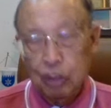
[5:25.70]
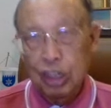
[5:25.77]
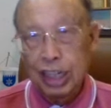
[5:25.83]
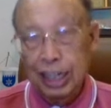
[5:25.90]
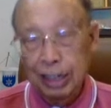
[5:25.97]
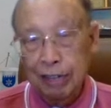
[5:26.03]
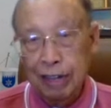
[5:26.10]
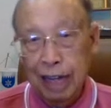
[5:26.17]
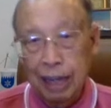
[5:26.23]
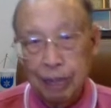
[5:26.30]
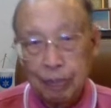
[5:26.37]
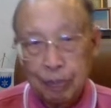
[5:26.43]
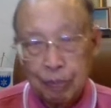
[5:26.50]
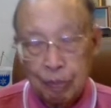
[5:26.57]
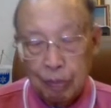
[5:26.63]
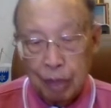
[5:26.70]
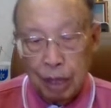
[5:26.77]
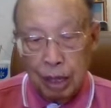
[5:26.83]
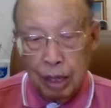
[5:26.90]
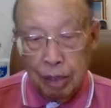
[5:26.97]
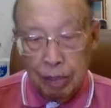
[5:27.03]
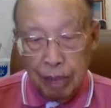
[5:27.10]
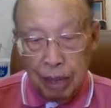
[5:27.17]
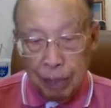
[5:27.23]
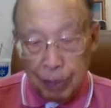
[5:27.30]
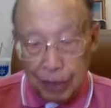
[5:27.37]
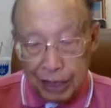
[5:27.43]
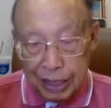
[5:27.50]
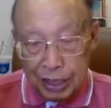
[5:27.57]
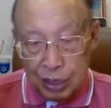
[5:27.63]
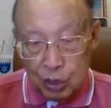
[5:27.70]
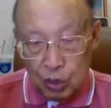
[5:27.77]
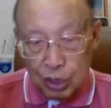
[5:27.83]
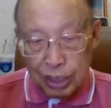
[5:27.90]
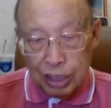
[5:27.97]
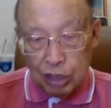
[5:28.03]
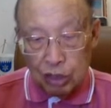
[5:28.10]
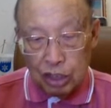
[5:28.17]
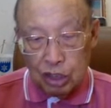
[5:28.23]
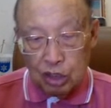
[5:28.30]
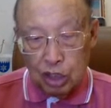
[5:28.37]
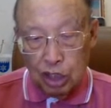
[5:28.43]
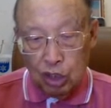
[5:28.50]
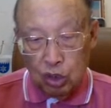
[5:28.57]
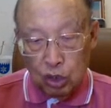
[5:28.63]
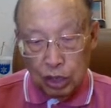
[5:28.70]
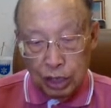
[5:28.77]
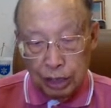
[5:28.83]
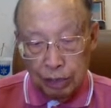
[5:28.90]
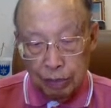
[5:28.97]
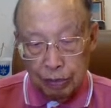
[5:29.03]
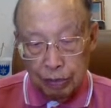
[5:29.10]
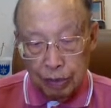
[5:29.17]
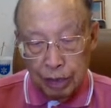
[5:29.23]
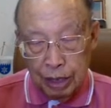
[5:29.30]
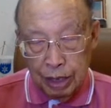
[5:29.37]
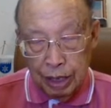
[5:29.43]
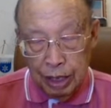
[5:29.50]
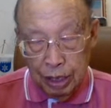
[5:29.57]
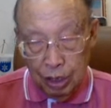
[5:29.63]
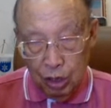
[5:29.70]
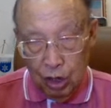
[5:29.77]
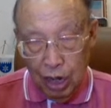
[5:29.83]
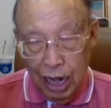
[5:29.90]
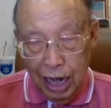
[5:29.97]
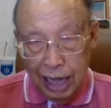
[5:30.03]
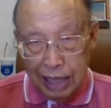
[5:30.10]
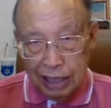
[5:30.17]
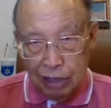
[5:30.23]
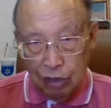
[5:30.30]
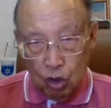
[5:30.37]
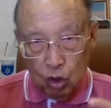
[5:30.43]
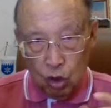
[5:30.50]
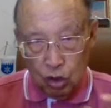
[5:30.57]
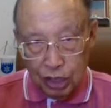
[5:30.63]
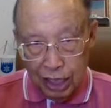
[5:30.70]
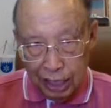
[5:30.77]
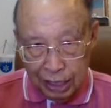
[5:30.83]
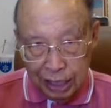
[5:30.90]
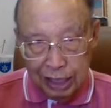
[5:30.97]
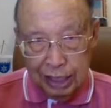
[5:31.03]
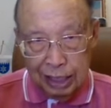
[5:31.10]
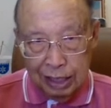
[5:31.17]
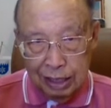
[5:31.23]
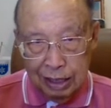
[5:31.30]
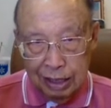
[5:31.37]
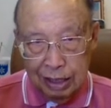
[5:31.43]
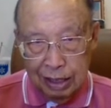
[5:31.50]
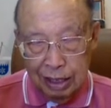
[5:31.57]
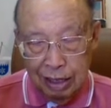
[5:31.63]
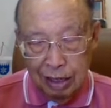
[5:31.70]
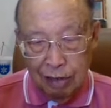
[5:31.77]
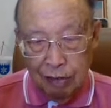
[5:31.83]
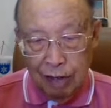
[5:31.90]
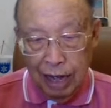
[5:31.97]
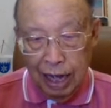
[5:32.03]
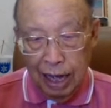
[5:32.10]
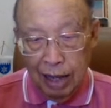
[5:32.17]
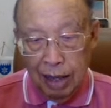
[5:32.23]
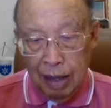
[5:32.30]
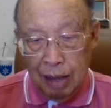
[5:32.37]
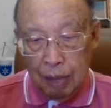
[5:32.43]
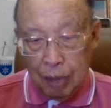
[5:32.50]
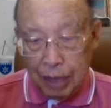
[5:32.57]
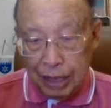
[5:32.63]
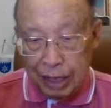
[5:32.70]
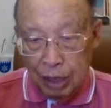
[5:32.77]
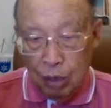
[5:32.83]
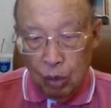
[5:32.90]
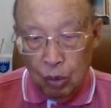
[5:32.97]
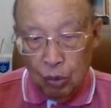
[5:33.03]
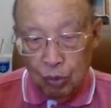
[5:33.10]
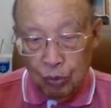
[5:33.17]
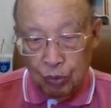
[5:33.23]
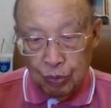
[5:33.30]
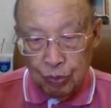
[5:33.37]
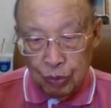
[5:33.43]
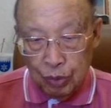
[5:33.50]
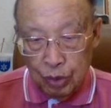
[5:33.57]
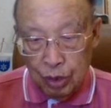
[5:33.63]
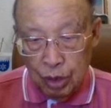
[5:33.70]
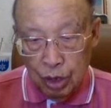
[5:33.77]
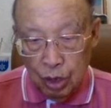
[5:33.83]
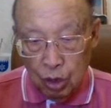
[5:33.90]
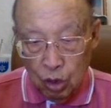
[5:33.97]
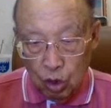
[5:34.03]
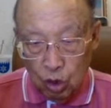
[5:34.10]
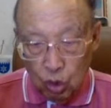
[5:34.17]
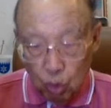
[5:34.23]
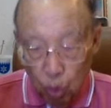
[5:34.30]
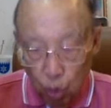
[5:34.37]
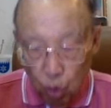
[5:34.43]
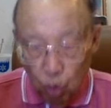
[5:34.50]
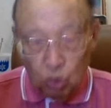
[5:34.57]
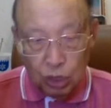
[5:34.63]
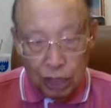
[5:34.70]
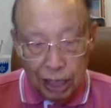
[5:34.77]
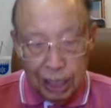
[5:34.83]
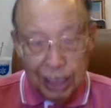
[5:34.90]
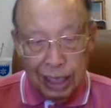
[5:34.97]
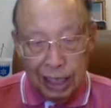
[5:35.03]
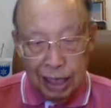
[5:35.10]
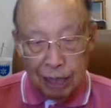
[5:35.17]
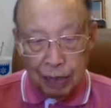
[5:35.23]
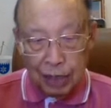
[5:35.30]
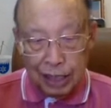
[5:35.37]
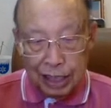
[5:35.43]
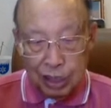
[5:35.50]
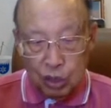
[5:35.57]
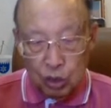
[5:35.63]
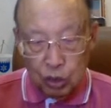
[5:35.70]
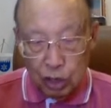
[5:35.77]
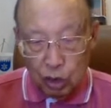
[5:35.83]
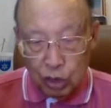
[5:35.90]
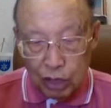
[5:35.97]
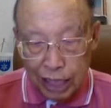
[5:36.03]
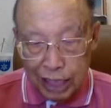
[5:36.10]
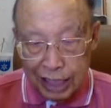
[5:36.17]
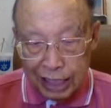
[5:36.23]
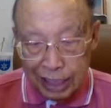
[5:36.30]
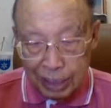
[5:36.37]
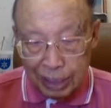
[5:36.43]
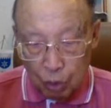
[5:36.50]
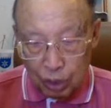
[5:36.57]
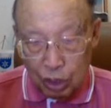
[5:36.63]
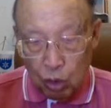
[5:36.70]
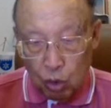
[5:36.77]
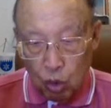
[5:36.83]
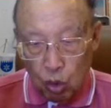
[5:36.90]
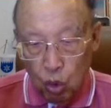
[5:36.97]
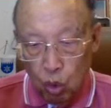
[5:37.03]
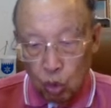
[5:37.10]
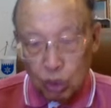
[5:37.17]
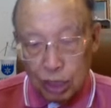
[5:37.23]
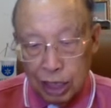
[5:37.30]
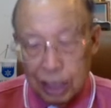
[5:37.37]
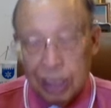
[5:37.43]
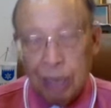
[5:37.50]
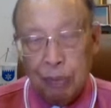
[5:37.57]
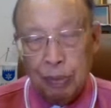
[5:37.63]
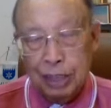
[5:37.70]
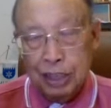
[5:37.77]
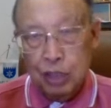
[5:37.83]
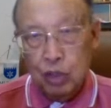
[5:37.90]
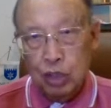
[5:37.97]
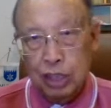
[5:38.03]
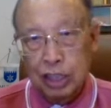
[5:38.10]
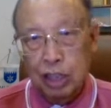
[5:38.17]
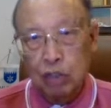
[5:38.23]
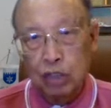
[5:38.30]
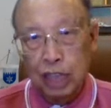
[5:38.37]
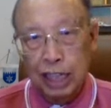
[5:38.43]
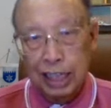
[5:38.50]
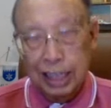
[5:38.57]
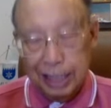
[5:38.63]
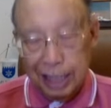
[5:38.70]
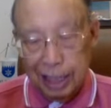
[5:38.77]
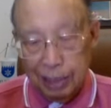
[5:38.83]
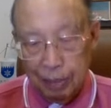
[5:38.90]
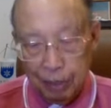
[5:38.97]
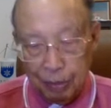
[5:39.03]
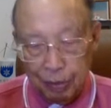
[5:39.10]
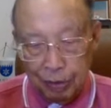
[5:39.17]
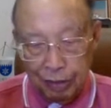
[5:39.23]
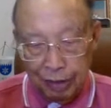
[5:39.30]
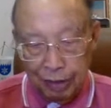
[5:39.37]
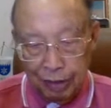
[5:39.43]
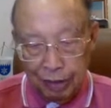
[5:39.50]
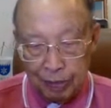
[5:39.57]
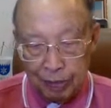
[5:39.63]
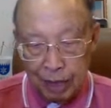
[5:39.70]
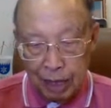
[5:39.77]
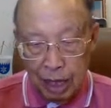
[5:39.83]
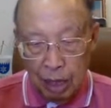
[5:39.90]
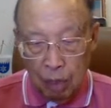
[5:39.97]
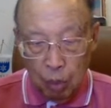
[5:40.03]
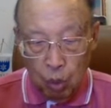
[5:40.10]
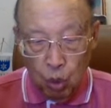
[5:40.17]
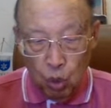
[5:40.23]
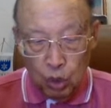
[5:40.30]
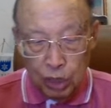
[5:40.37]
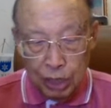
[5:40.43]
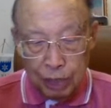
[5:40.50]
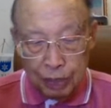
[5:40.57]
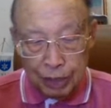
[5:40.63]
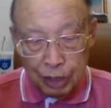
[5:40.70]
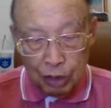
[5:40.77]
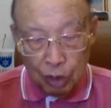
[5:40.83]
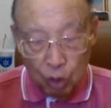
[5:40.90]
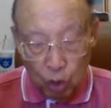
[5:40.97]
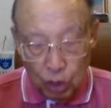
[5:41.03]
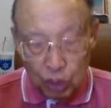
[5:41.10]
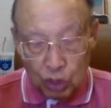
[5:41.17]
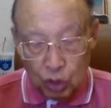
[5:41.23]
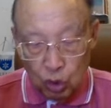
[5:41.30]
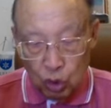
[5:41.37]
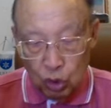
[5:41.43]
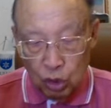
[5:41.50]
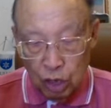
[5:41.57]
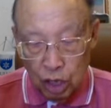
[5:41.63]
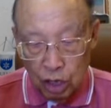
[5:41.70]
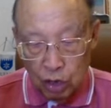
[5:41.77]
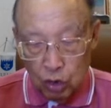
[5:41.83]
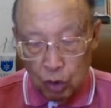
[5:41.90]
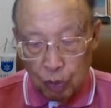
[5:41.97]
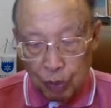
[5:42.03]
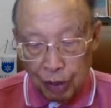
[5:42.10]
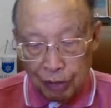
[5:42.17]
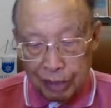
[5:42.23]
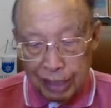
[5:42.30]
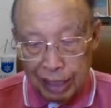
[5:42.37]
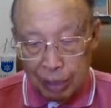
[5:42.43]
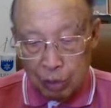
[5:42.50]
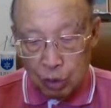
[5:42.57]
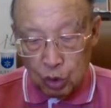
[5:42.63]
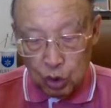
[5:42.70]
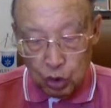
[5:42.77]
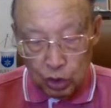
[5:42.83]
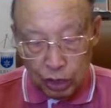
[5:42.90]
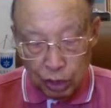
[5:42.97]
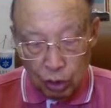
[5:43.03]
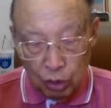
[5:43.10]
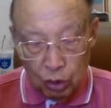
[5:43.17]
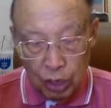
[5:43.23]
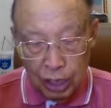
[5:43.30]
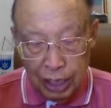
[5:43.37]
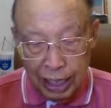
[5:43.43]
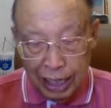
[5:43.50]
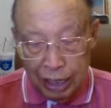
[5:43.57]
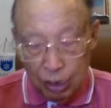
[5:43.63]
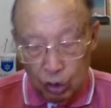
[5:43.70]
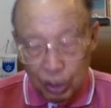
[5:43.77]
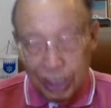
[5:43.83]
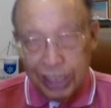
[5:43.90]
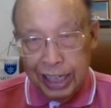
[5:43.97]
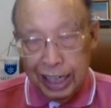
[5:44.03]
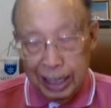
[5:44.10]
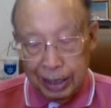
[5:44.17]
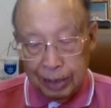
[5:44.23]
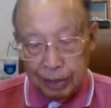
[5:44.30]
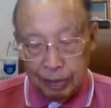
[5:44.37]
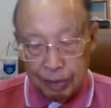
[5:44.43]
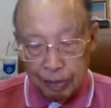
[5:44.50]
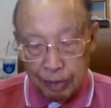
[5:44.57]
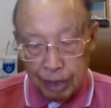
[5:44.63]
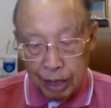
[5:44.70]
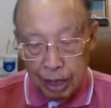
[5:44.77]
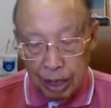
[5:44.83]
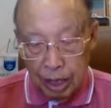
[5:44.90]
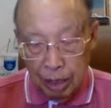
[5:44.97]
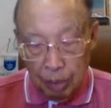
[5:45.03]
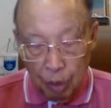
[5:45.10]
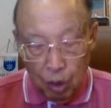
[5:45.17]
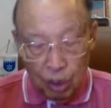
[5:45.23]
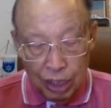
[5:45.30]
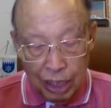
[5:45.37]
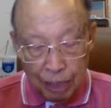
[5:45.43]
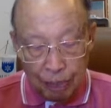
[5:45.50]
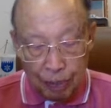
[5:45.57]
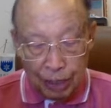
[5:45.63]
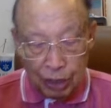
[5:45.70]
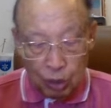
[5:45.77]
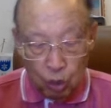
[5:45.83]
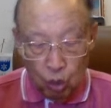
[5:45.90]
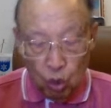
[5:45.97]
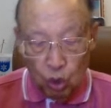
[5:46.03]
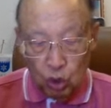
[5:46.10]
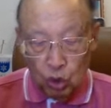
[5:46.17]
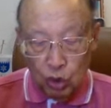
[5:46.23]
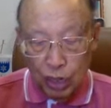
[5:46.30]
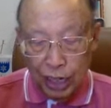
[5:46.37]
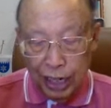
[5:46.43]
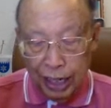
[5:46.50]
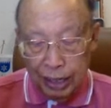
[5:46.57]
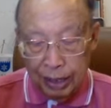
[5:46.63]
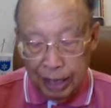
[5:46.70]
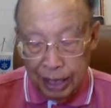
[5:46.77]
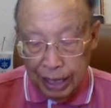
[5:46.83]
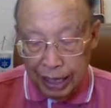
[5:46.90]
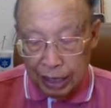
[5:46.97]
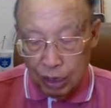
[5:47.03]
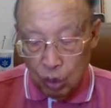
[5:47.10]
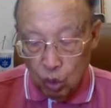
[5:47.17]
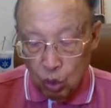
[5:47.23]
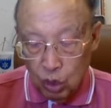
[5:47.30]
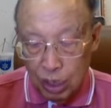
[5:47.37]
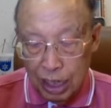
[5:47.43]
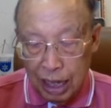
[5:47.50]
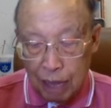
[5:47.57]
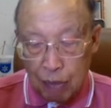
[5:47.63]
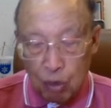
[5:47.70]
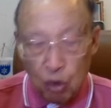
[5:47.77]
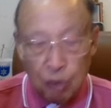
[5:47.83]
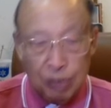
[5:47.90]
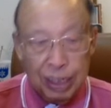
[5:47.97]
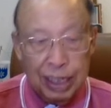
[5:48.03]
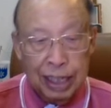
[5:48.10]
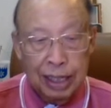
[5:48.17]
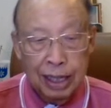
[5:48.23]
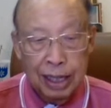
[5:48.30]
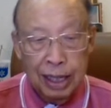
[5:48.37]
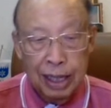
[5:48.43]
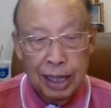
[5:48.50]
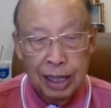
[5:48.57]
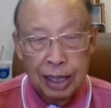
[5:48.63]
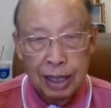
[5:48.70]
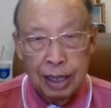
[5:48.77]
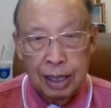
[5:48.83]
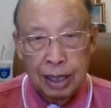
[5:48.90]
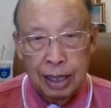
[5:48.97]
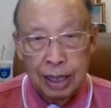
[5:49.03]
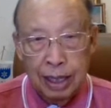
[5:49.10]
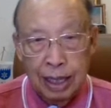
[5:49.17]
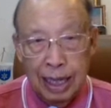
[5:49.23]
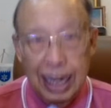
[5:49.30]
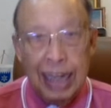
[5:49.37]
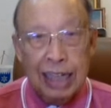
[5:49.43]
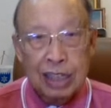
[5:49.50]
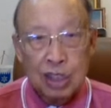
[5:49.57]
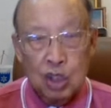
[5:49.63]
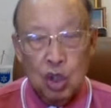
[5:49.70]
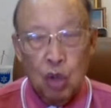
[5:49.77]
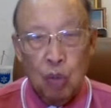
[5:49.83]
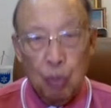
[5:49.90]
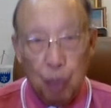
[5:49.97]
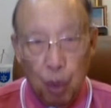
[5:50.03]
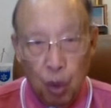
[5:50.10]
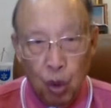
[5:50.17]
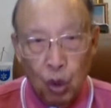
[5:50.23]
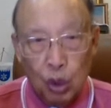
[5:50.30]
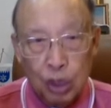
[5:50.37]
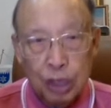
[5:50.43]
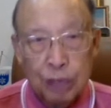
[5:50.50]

เห็นว่าเมื่อพระเยซูเจ้ายังอยู่ในโลกอักษบกนอย่างยืนว่าพระเจ้าพูดถึงเรื่องพระเยซูเจ้าไทนาพวกเจ้าก็ฮู้ถึงเรื่องพระเยซูคริสต์เจ้าไทนาสเลตพังพีว่าผู้ที่พระเจ้าได้หดสงด้วยพระวิญญาณบริสุทธิ์เจ้าและด้วยฤทธิเดชพงได้ไปทุกคนทุกแห่ง เหตุคุณงามความดีและทรงโผด